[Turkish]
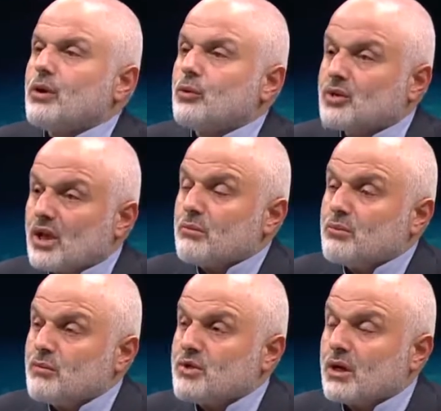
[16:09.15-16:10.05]
Yüce
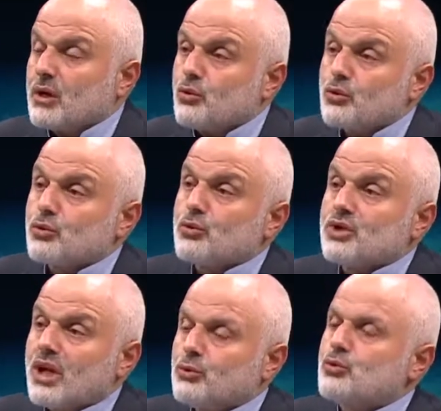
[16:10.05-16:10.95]
Rabbimize
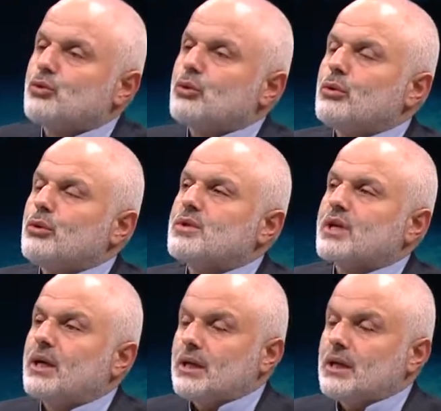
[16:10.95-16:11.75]
kavuşturacağı düşünülüyorsa